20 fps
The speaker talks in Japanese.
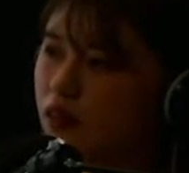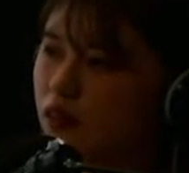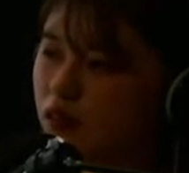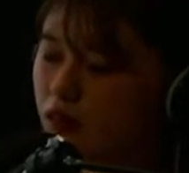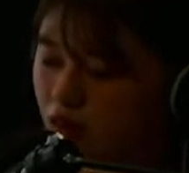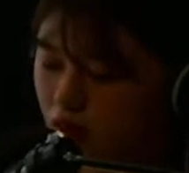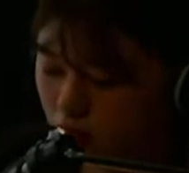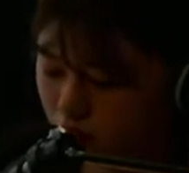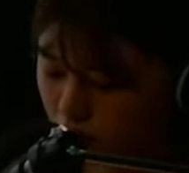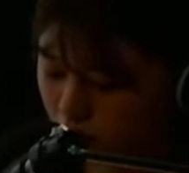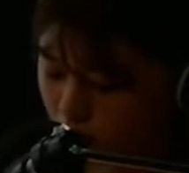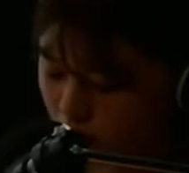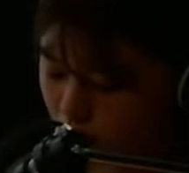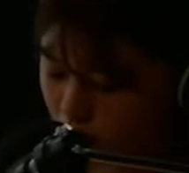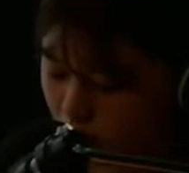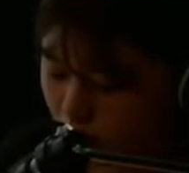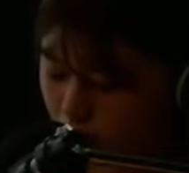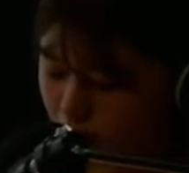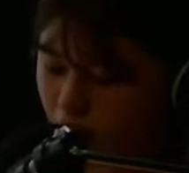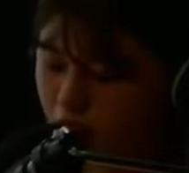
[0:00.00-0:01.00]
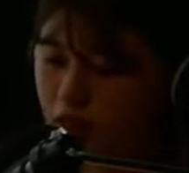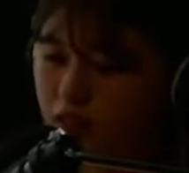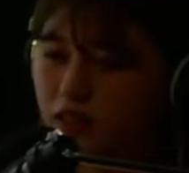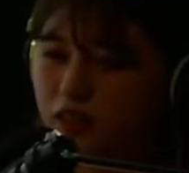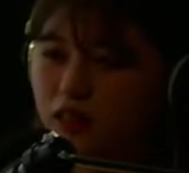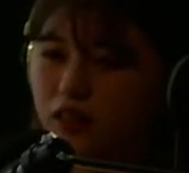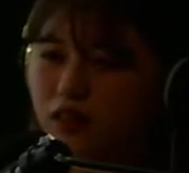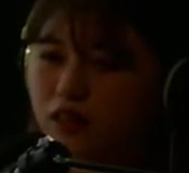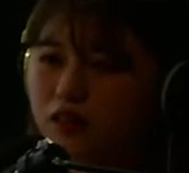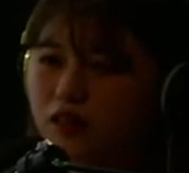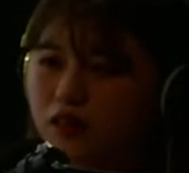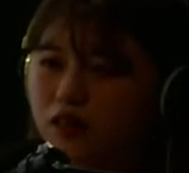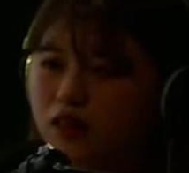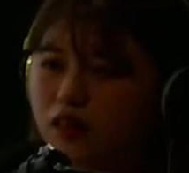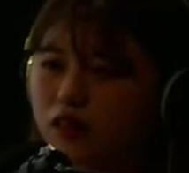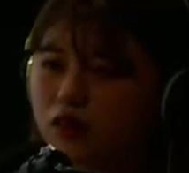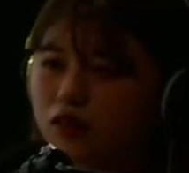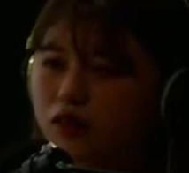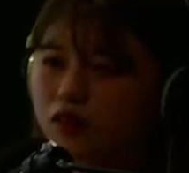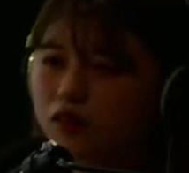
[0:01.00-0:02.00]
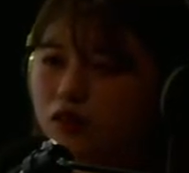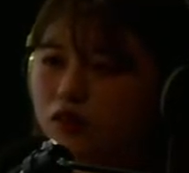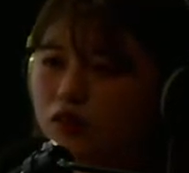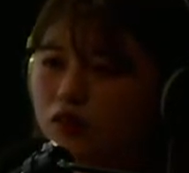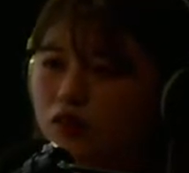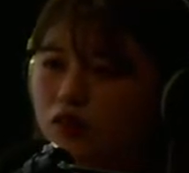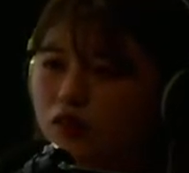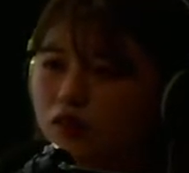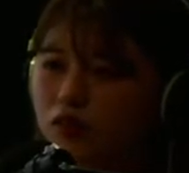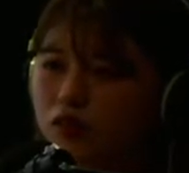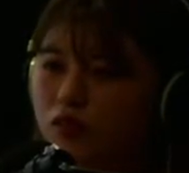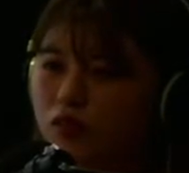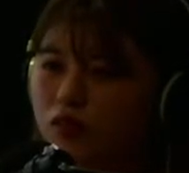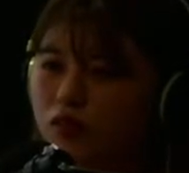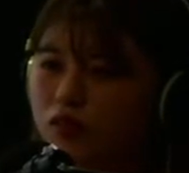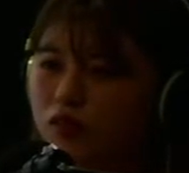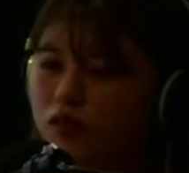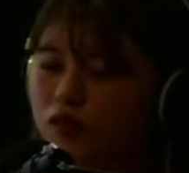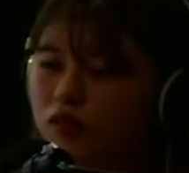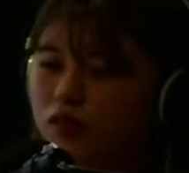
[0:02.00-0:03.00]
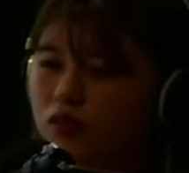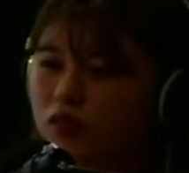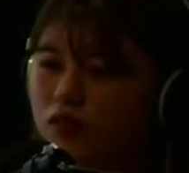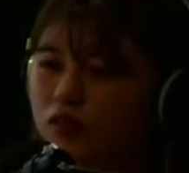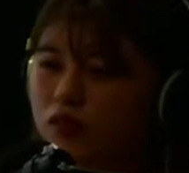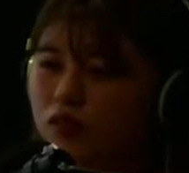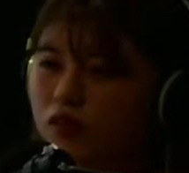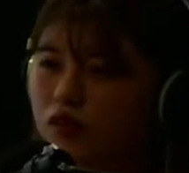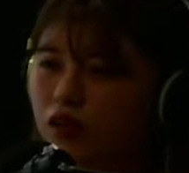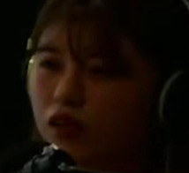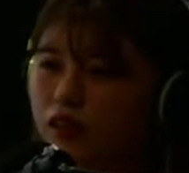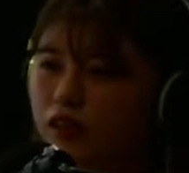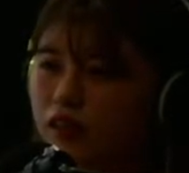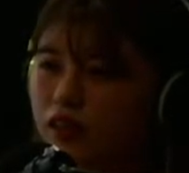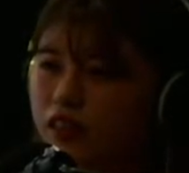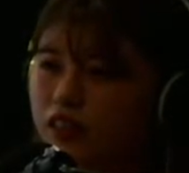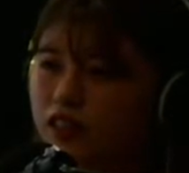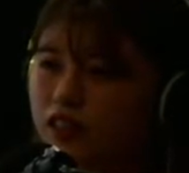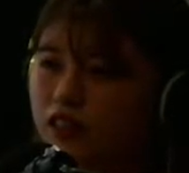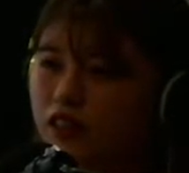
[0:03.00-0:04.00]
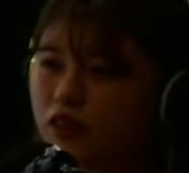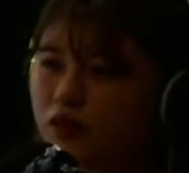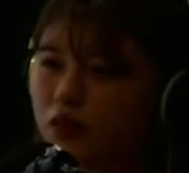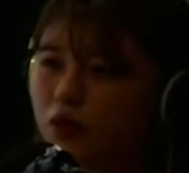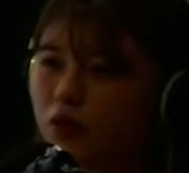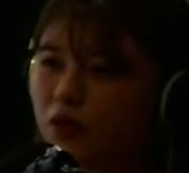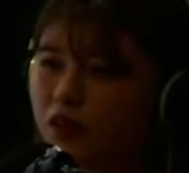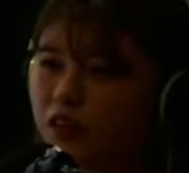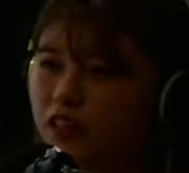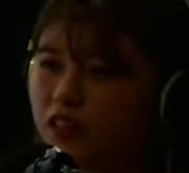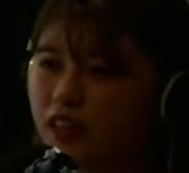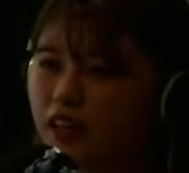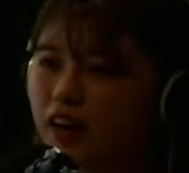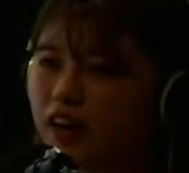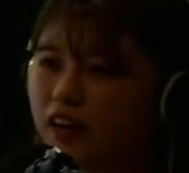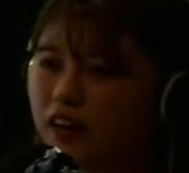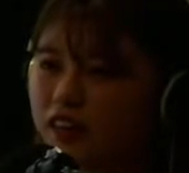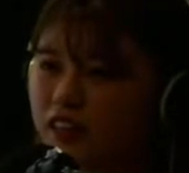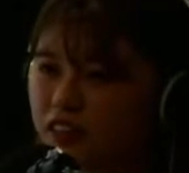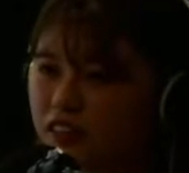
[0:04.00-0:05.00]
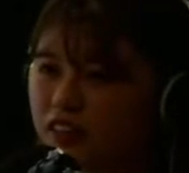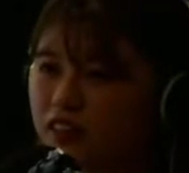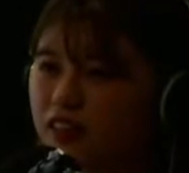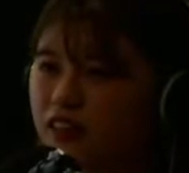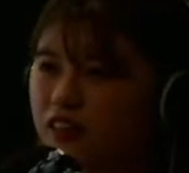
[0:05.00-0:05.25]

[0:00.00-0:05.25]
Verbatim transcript: あの、新しいっていう、新しいと木で荒木